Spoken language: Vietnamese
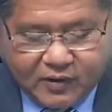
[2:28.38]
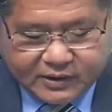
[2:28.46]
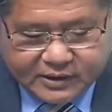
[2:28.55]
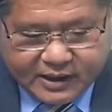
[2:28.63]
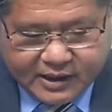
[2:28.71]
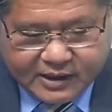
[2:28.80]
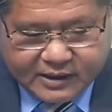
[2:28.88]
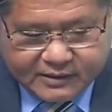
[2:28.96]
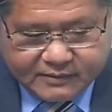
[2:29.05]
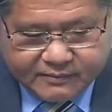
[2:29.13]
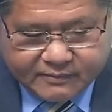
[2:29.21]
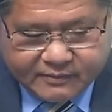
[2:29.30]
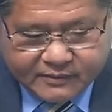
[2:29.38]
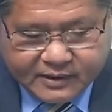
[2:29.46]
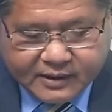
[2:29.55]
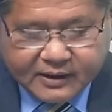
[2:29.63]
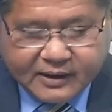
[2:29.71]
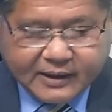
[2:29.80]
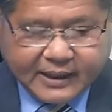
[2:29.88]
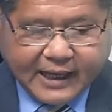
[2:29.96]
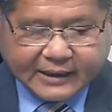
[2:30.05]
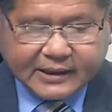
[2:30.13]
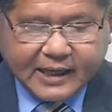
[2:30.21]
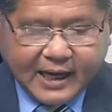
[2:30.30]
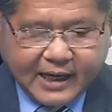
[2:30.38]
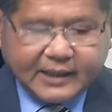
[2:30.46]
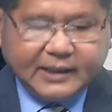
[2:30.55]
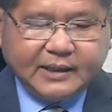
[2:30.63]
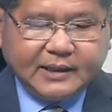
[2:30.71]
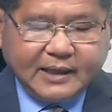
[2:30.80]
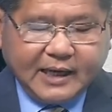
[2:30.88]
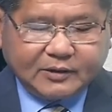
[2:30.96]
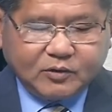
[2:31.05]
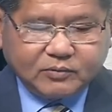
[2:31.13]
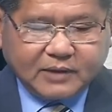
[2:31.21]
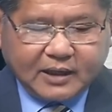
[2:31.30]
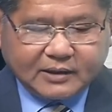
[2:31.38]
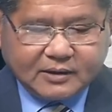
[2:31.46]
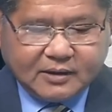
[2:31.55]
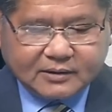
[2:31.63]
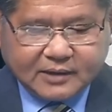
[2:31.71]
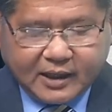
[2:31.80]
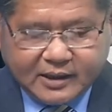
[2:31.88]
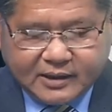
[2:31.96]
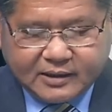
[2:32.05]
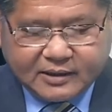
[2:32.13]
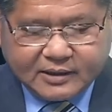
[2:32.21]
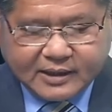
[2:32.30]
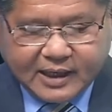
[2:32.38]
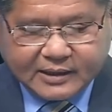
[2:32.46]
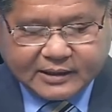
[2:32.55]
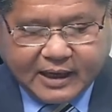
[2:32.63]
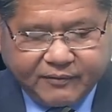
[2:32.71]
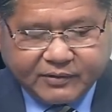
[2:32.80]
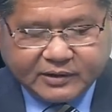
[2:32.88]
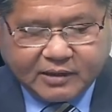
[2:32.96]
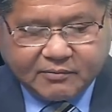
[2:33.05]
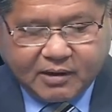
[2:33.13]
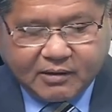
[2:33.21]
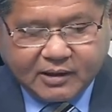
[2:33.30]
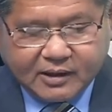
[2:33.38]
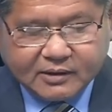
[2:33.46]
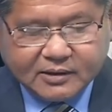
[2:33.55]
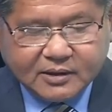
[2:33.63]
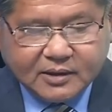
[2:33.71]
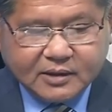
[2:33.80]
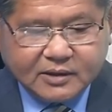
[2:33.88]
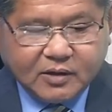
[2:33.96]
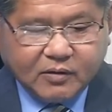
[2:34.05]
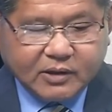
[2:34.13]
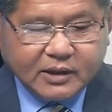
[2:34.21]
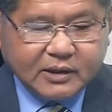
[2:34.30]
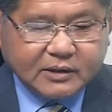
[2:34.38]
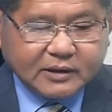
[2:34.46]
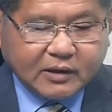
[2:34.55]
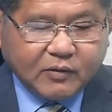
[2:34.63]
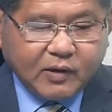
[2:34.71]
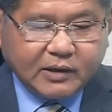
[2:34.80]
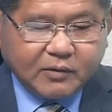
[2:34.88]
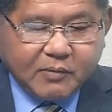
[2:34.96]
nói như thế. Cái thứ hai là chúng ta thường thấy các phân tích bảo là nhiều khi người ta quên